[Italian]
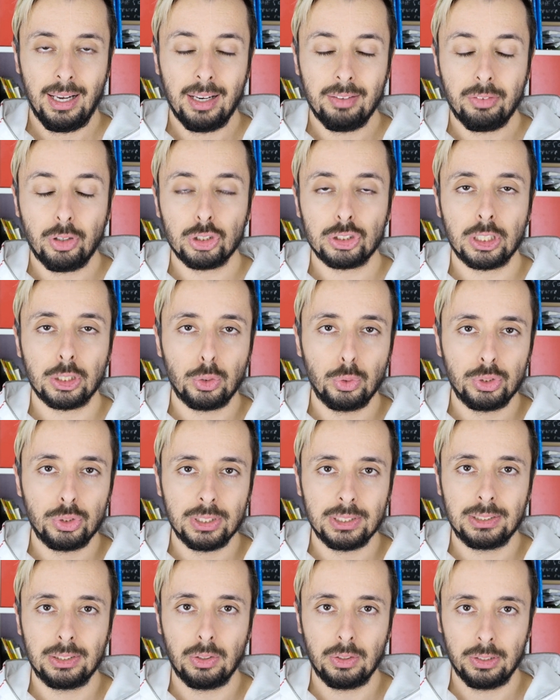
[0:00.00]
La vostra
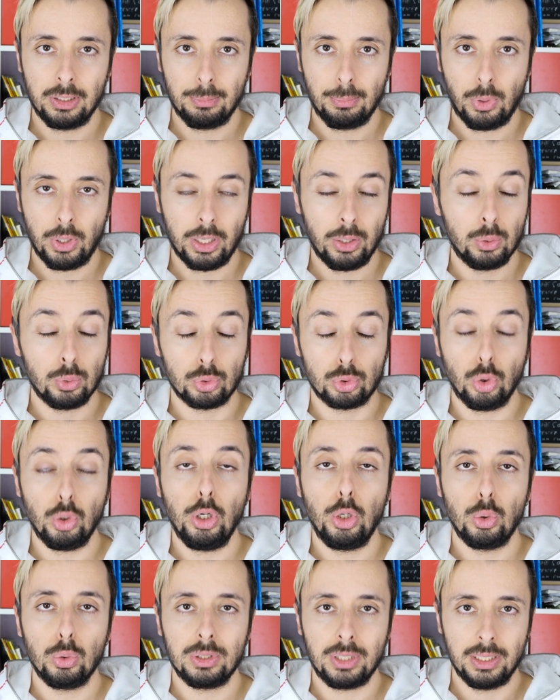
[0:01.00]
concezione d'amore non
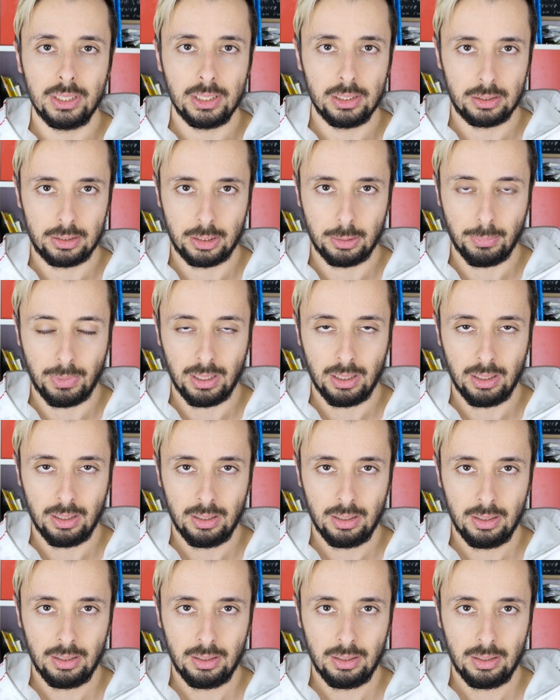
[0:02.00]
solo è lontanissima
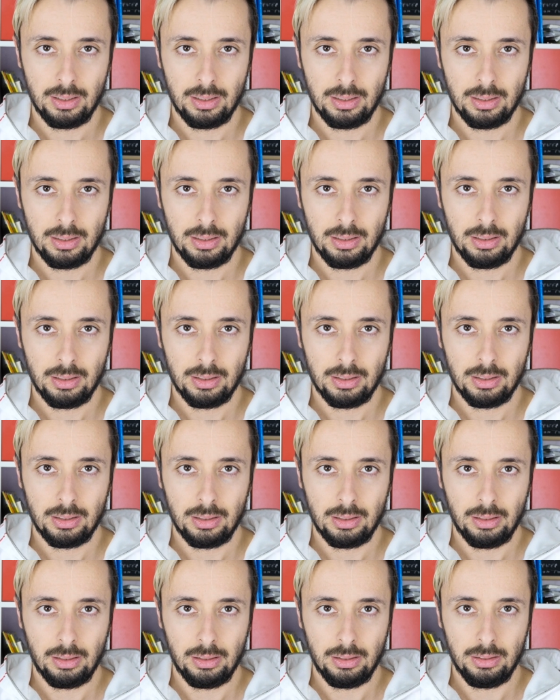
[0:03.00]

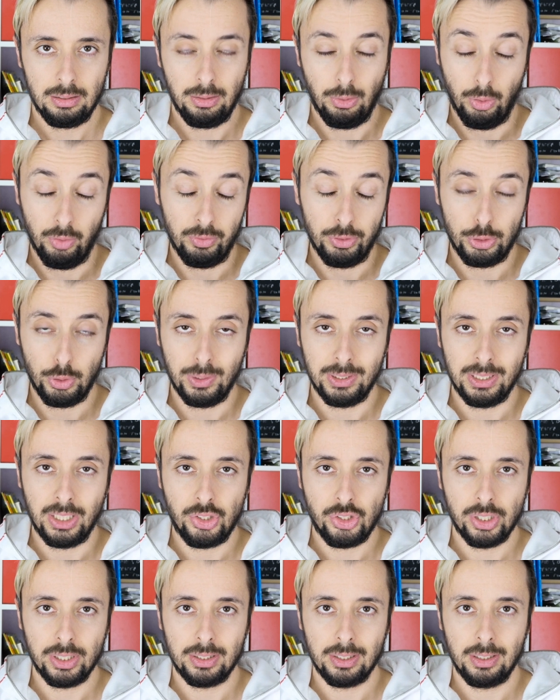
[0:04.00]
da una visione
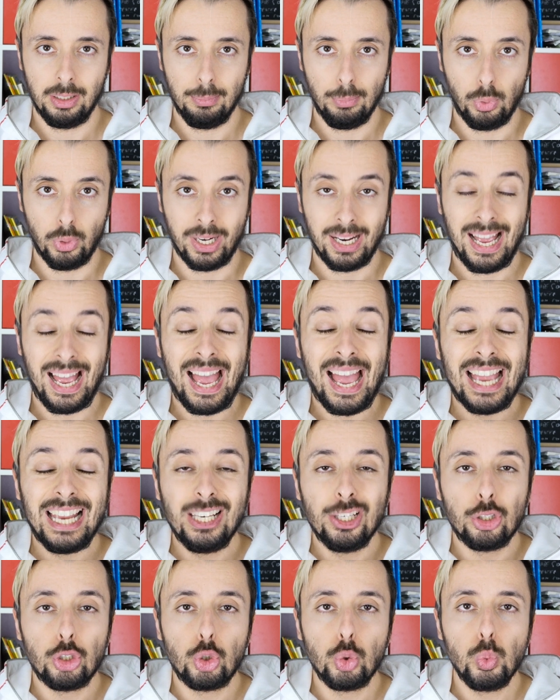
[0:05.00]
decente d'amore, è
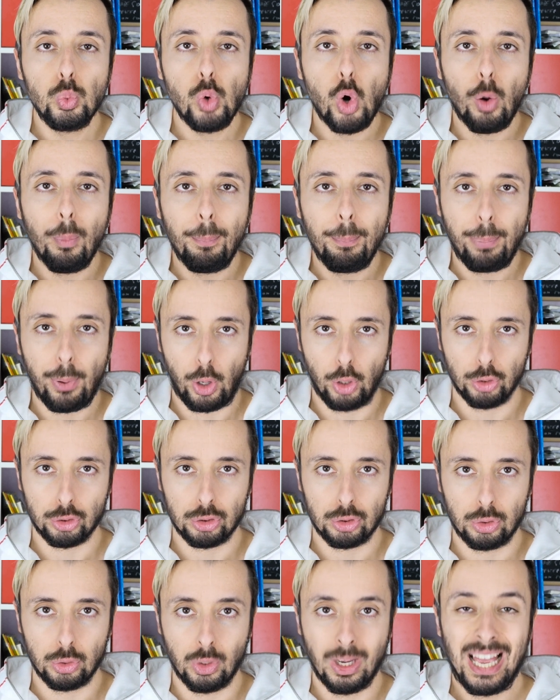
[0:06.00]
il suo
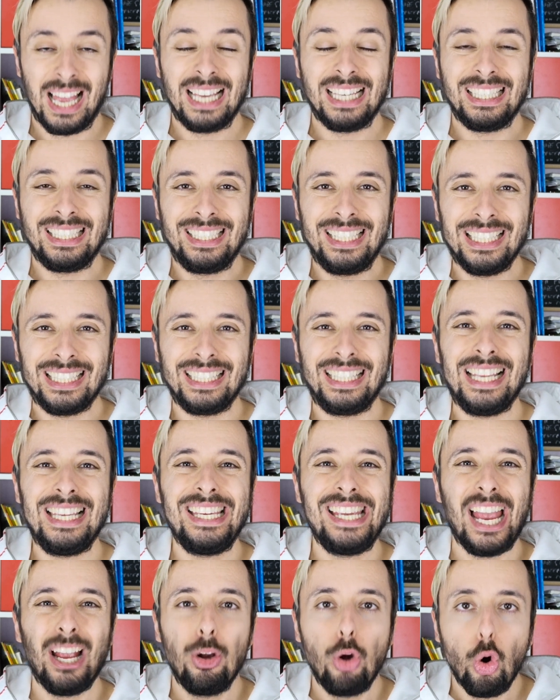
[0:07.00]
opposto. Siete
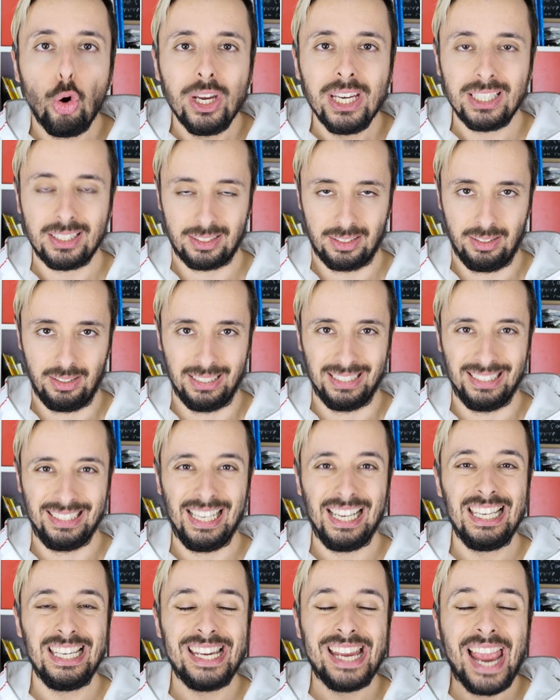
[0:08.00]
degli egoisti,
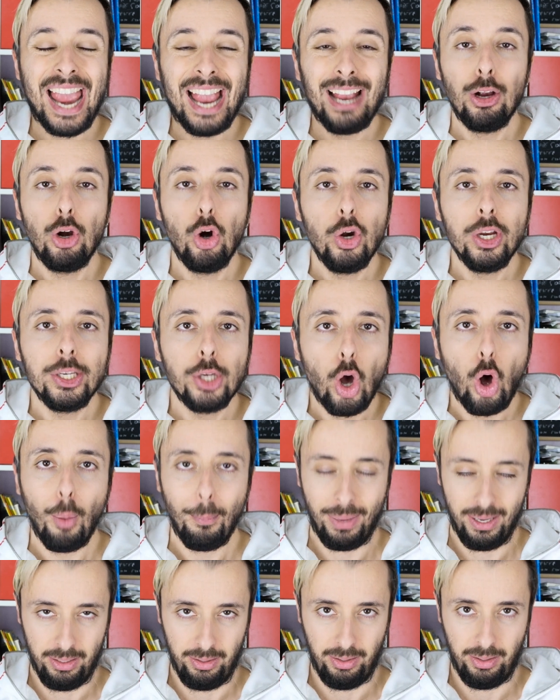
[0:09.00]
degli
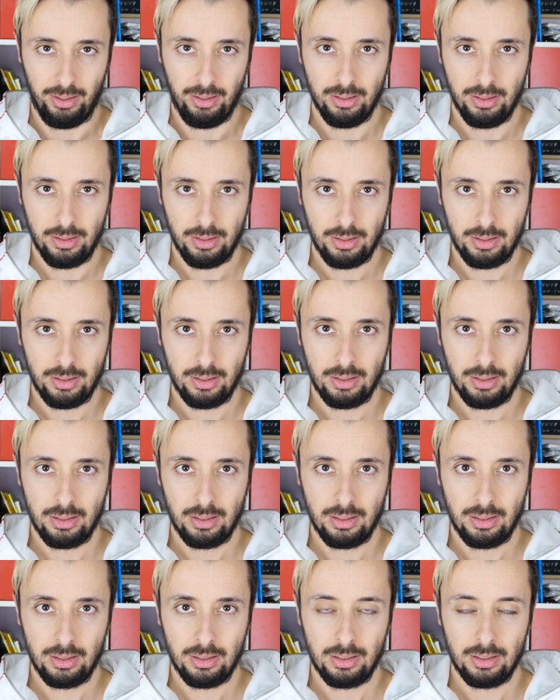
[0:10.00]
egoinomani.
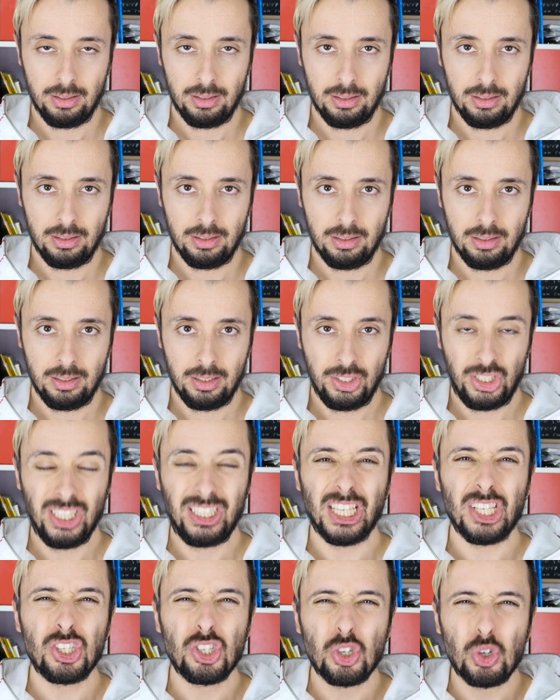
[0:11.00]

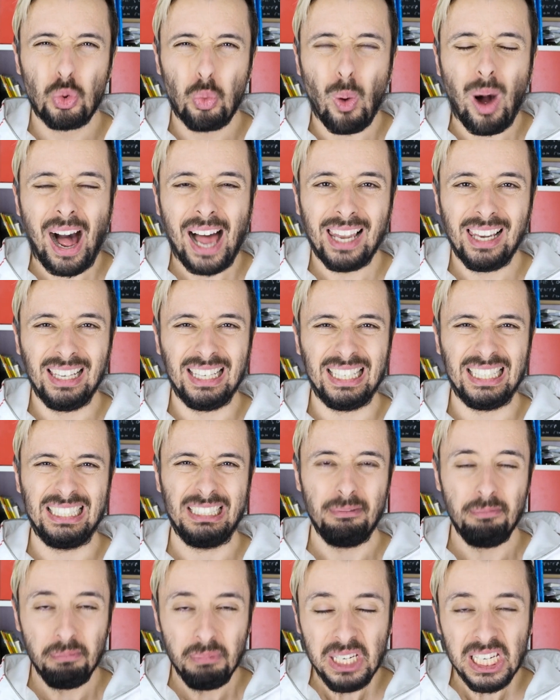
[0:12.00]
Siete
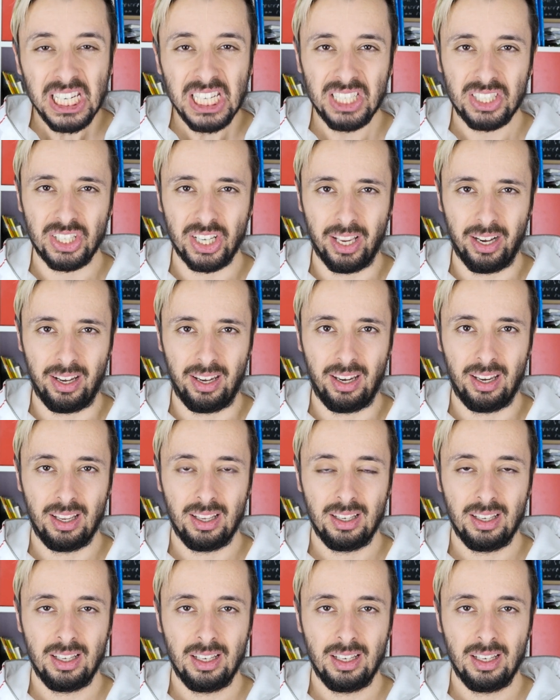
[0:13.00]
squallidi, miseri.